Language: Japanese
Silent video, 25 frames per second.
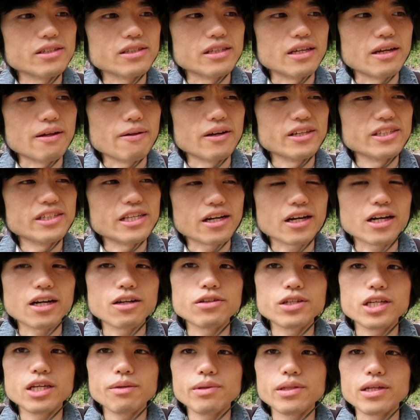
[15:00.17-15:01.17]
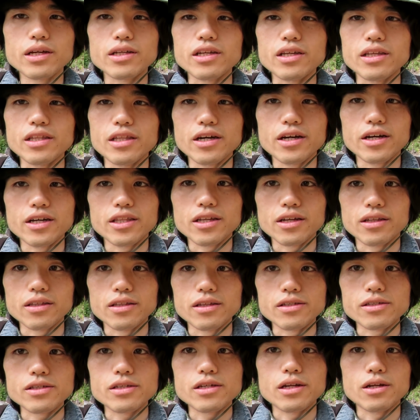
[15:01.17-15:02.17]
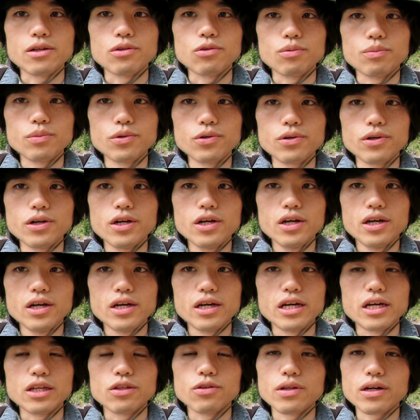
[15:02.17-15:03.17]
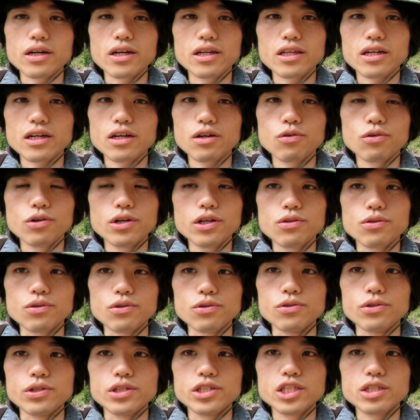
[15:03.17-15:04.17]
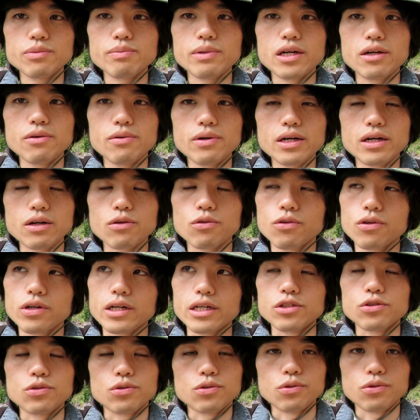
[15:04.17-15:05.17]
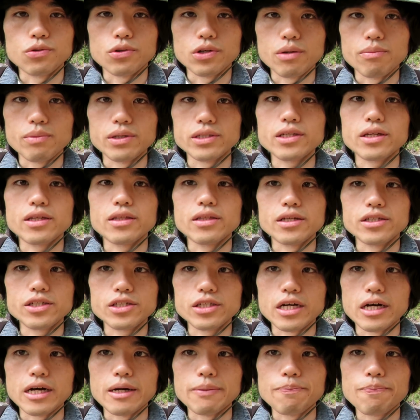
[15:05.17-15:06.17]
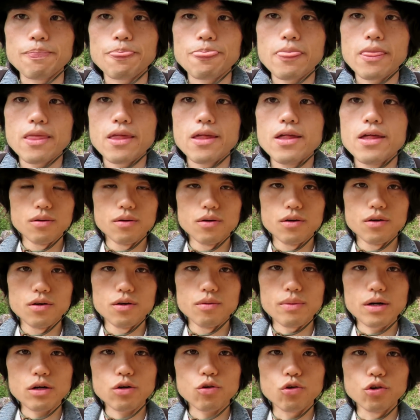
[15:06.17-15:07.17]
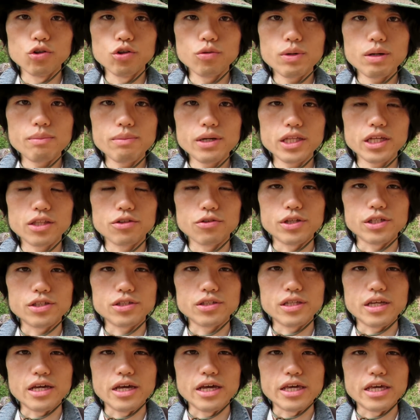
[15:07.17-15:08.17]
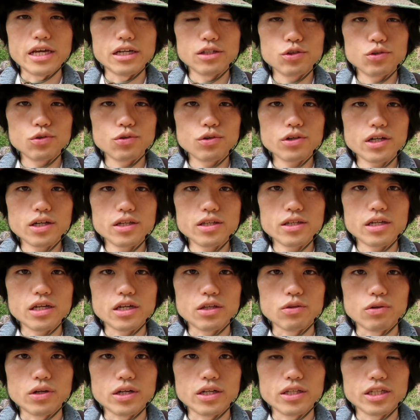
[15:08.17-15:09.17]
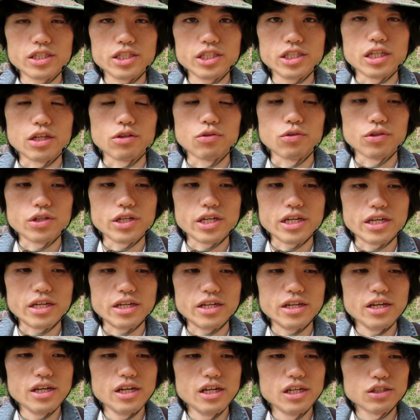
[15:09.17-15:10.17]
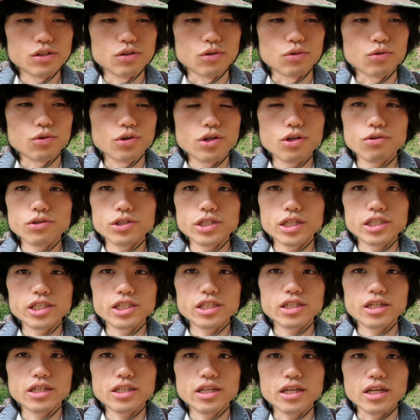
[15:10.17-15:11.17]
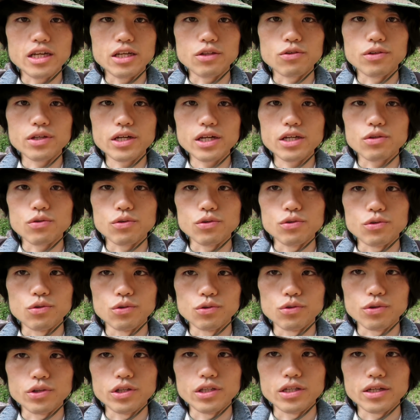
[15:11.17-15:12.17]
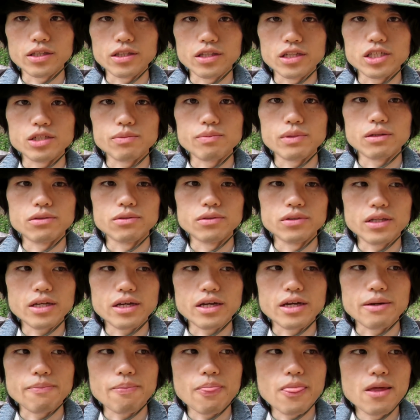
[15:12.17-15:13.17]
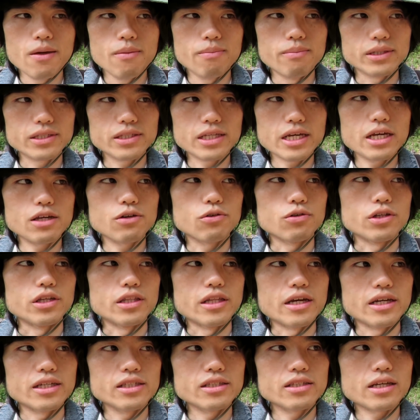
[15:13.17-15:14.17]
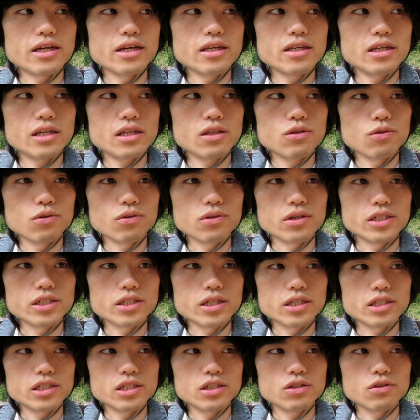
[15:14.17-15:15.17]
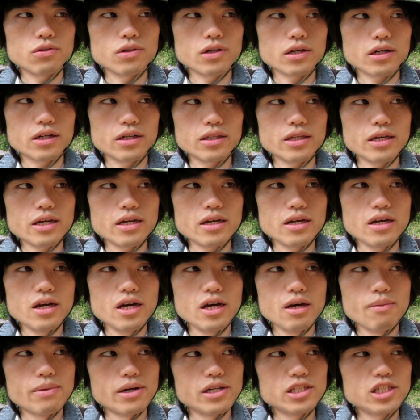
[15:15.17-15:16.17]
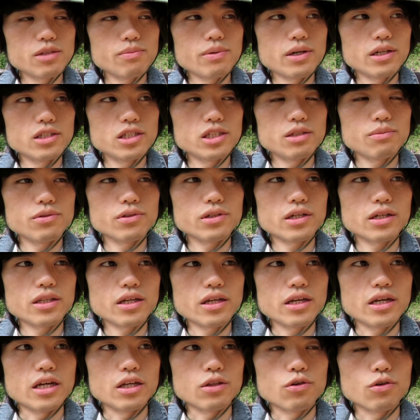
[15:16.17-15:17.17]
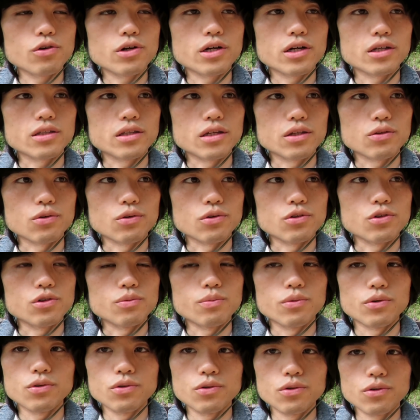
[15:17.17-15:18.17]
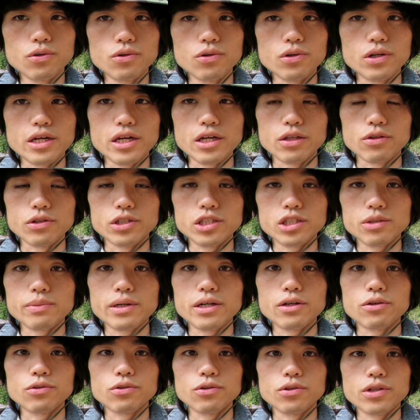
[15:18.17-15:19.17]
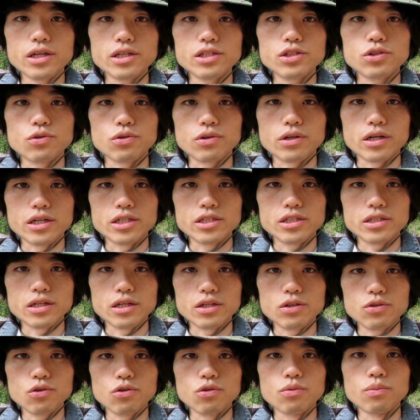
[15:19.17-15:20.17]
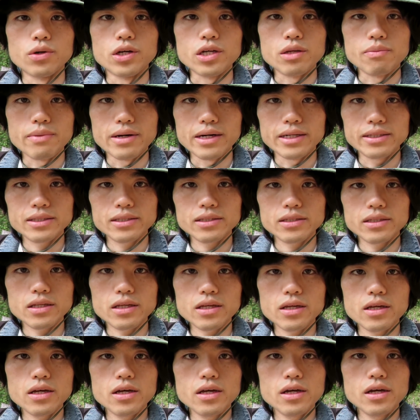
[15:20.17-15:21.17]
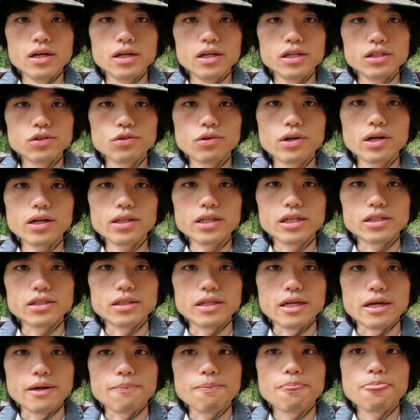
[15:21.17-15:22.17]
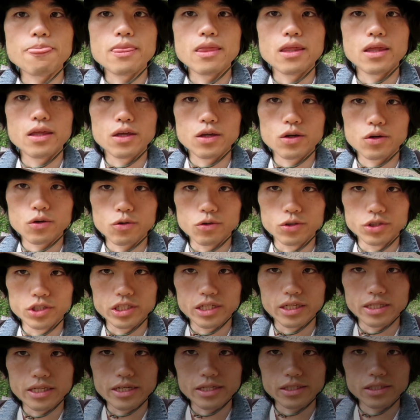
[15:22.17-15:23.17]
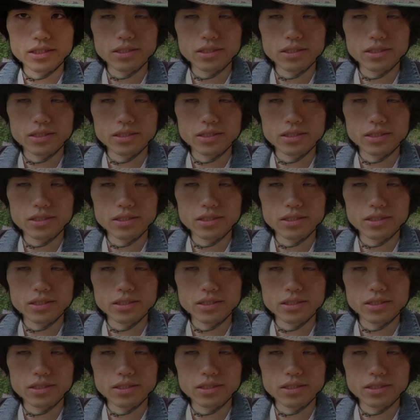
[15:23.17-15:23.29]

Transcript: ですねせっかくキビタキに出会えたんですけれども、えー、となかなかこれといういちまいは今回ちょっと撮れませんでした。まあ、このままだとですね野鳥関係の話なのにその鳥の写真がね、えー、とないということになってしまうんで、まあ、最後にね最近撮った写真の中で、まあ、一番自分がね、えー、と良かったというものを、えー、といちまいほどね紹介したいと思います。それがですねこちらで